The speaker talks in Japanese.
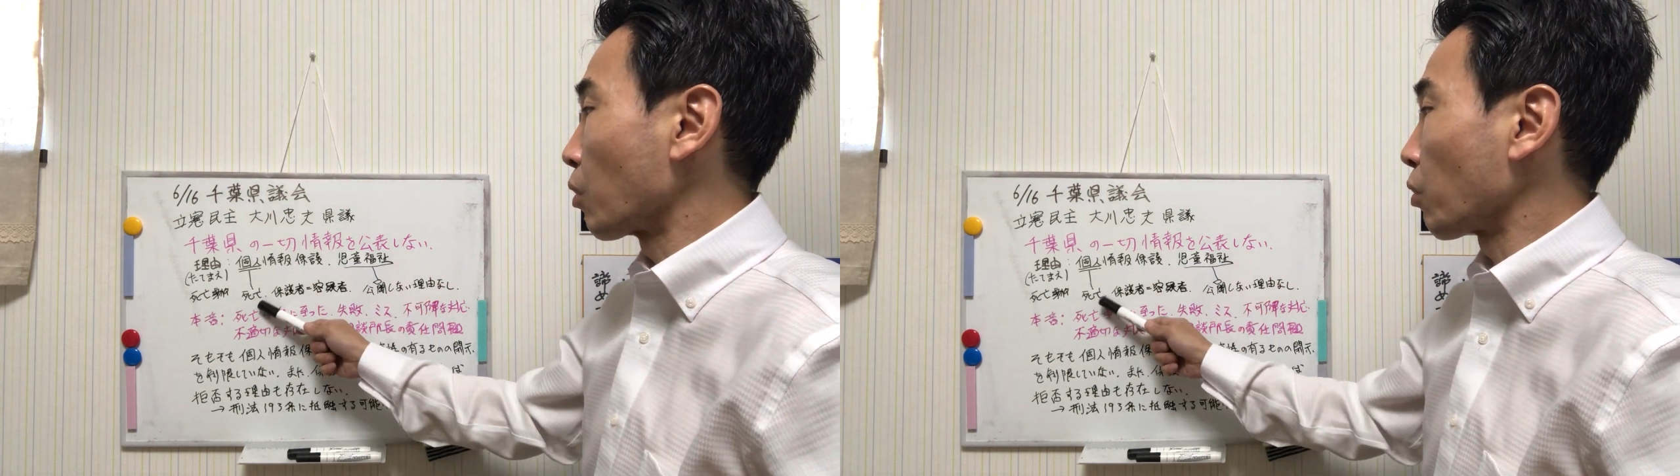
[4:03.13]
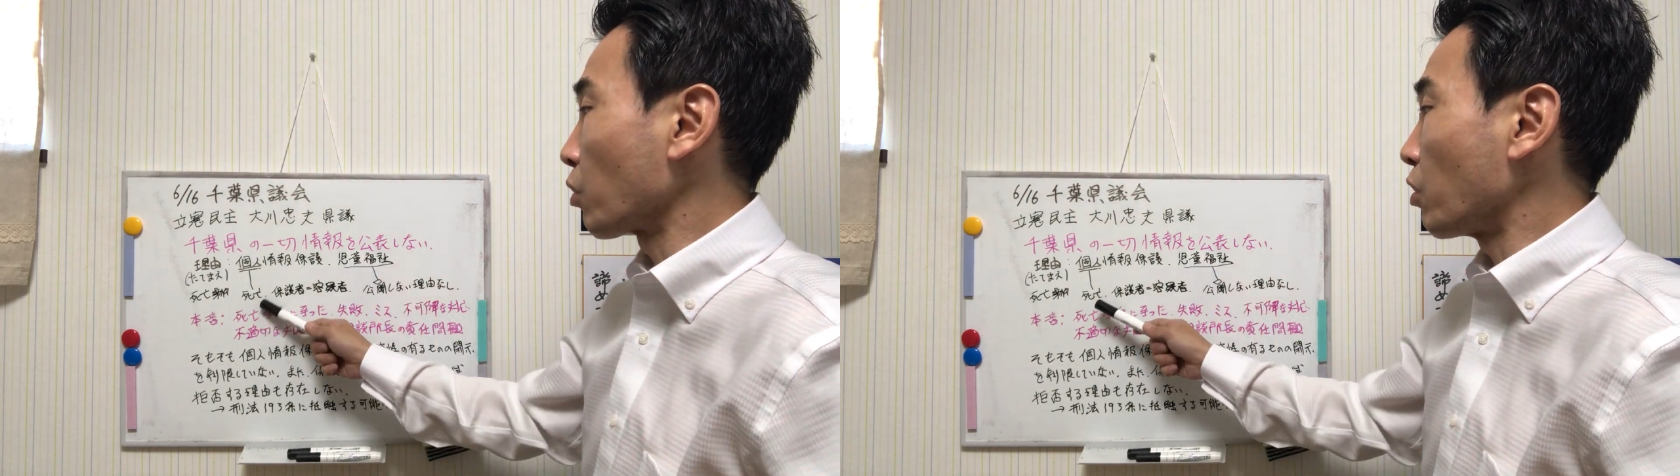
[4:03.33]

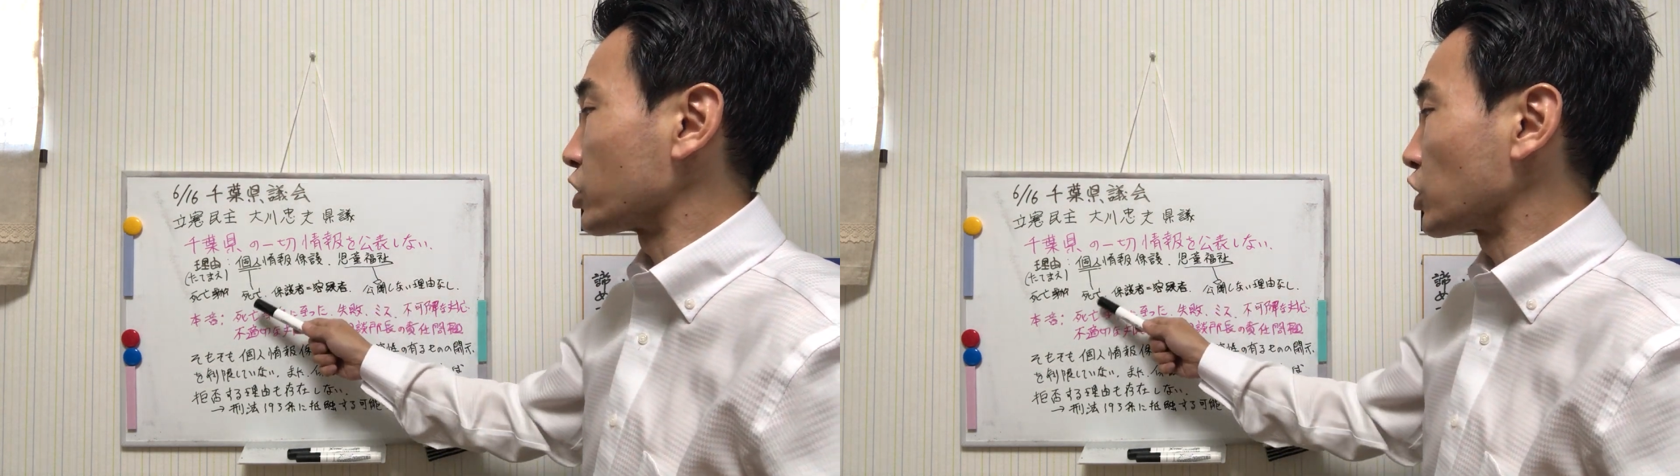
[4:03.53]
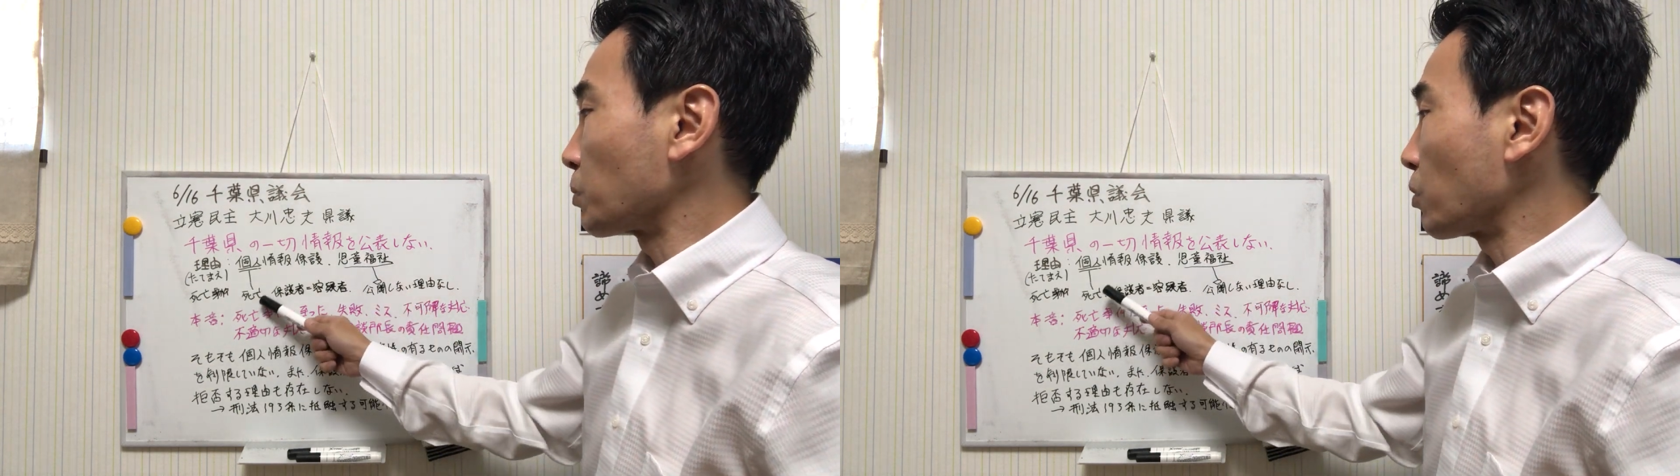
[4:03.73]
この
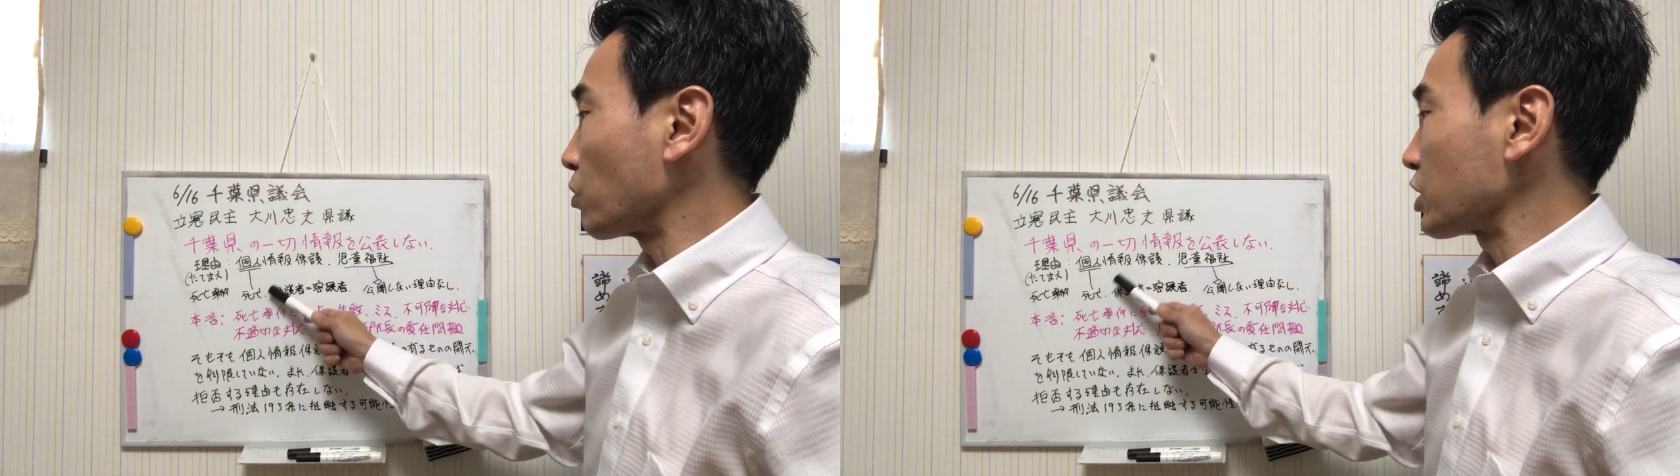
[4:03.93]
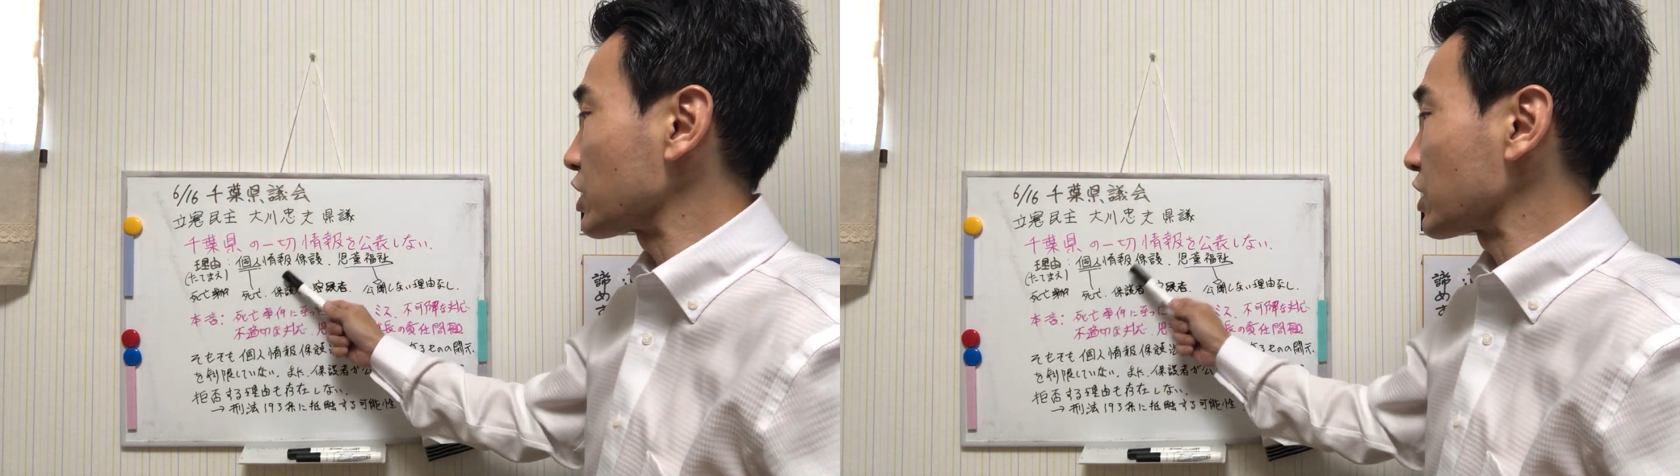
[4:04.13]
死
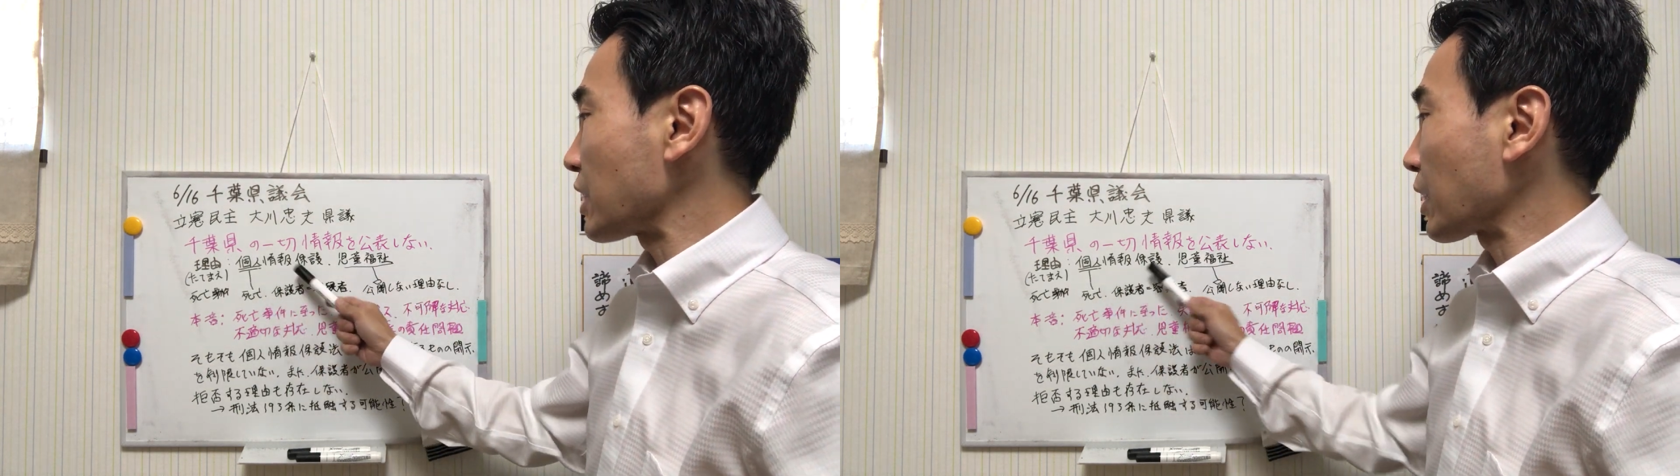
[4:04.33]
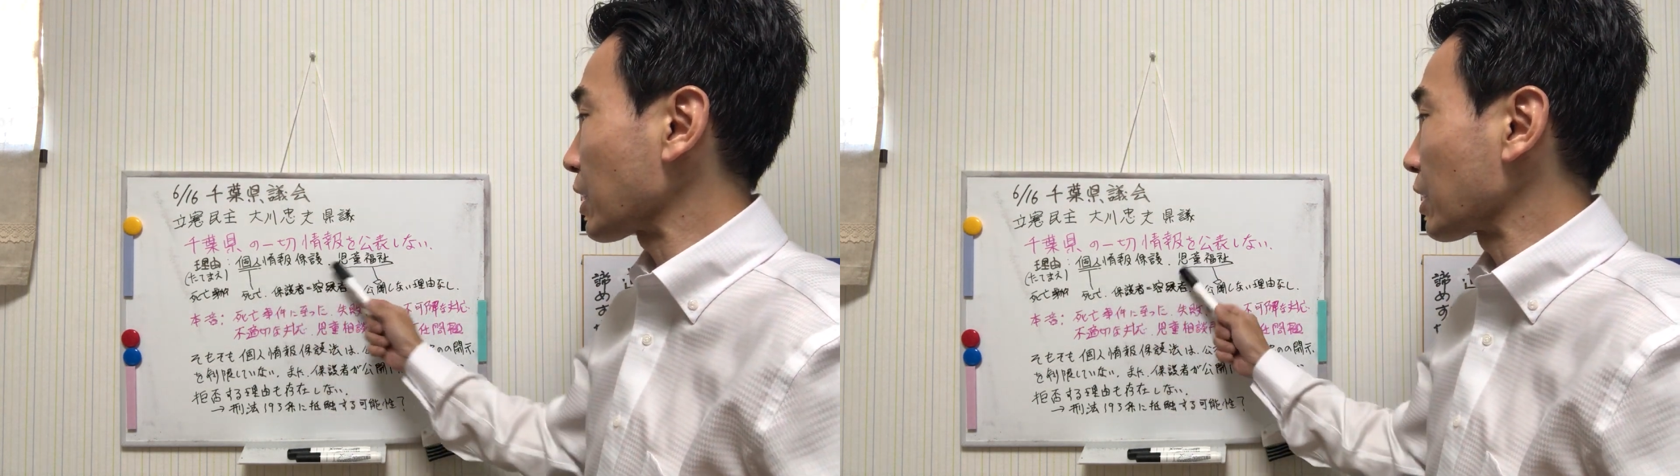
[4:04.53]
亡につ
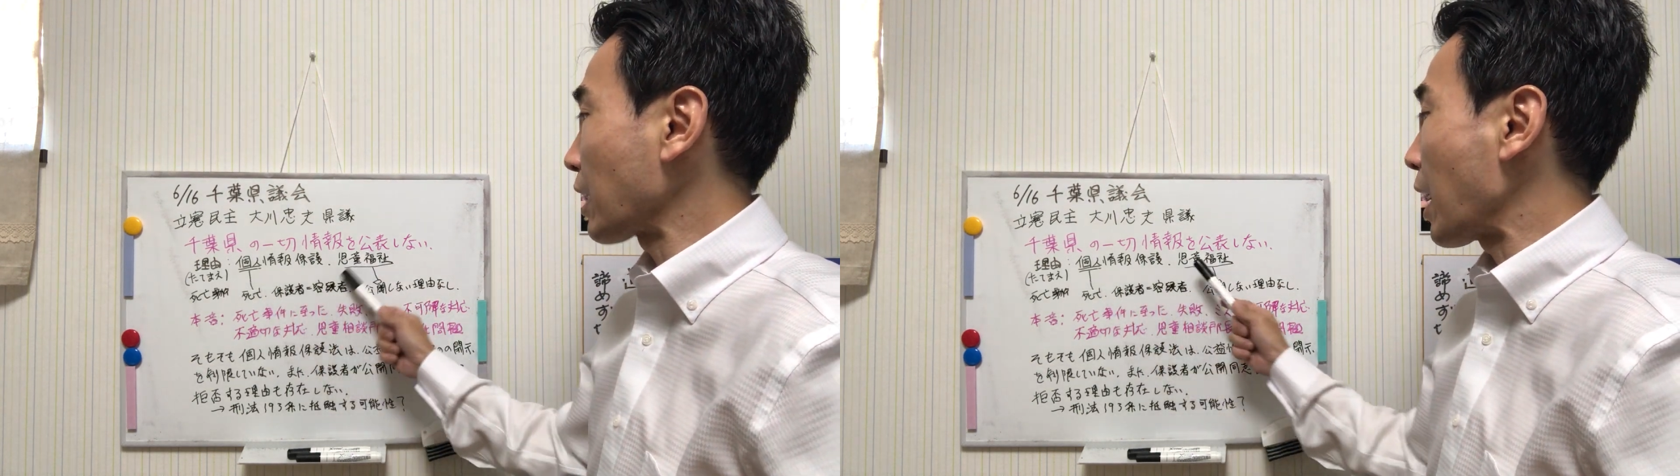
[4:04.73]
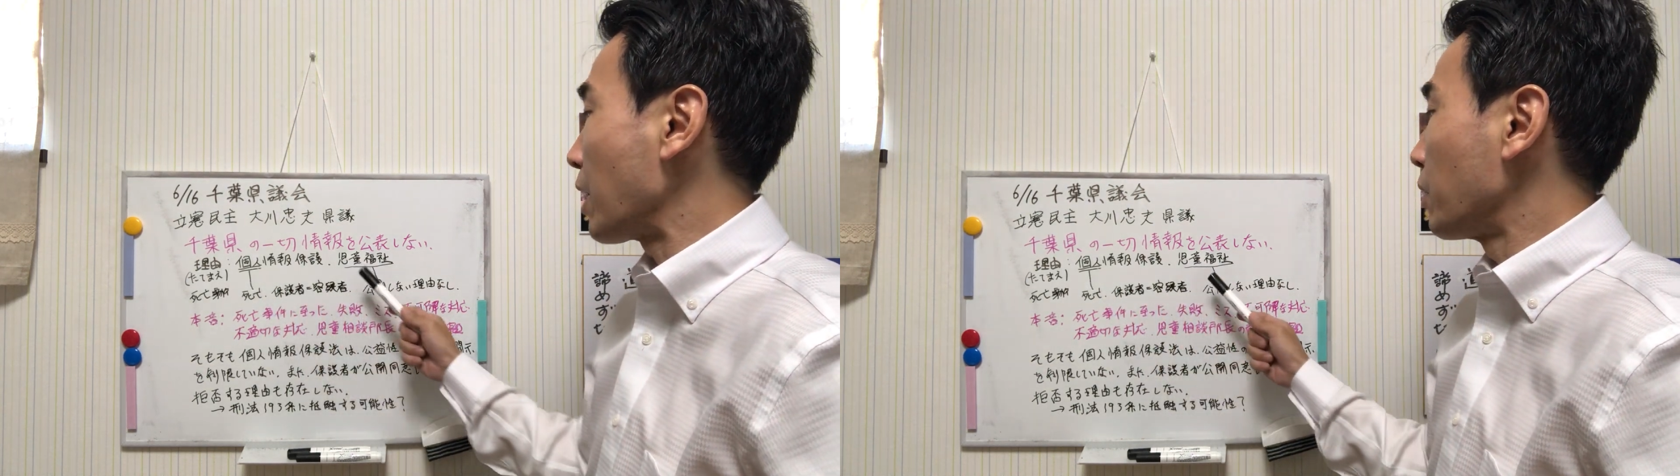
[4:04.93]
ながっ
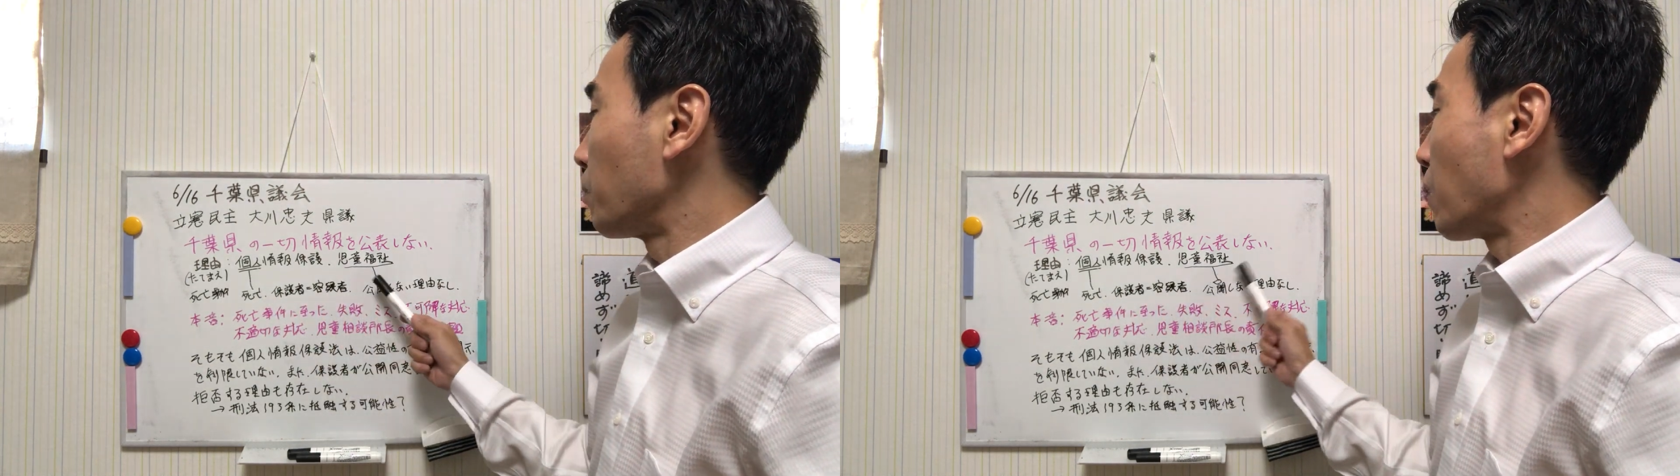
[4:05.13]
た